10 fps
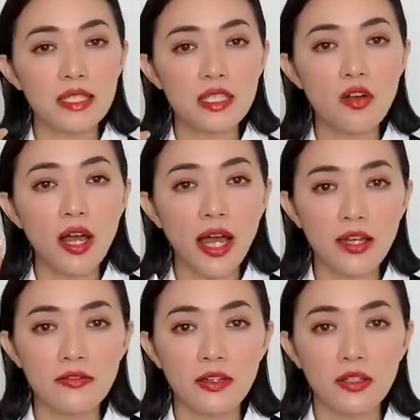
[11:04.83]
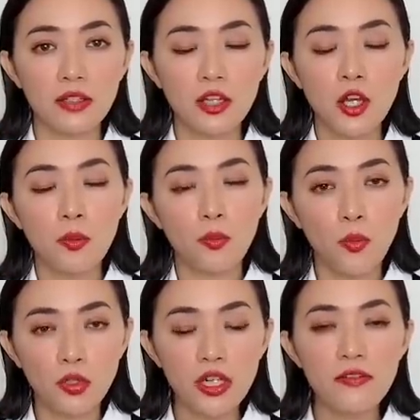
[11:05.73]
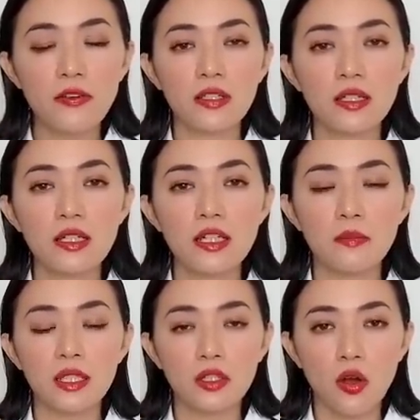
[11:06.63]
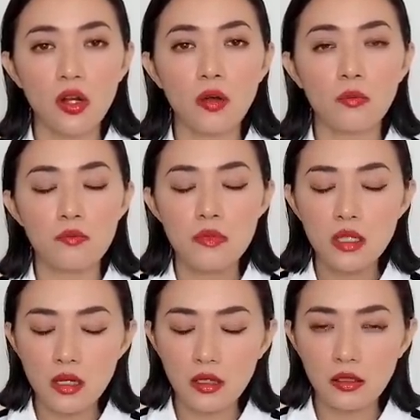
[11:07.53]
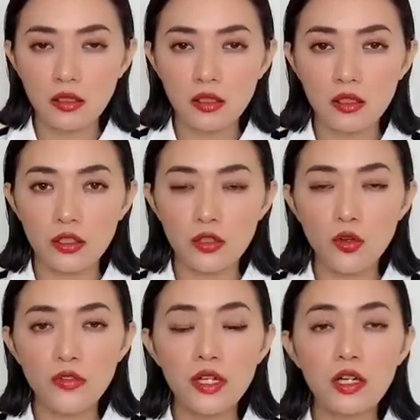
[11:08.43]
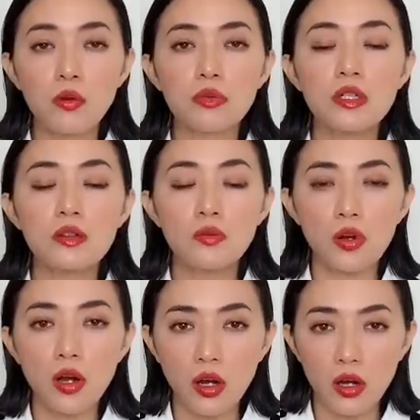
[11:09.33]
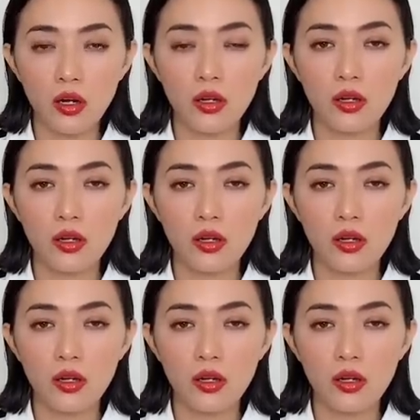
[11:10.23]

sẽ có hai phần một cái phần đó là mình tỏ lòng biết ơn đối với cái công đức của họ